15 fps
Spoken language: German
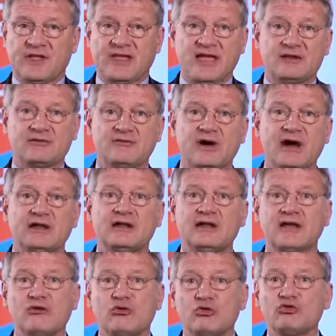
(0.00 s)
gerne für
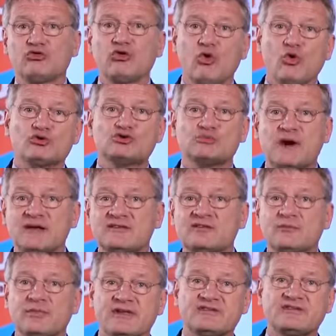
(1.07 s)
allerlei grün-rot-schwarze
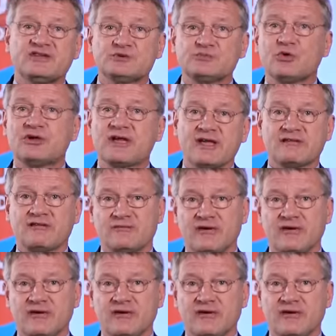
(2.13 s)
Prestigeprojekte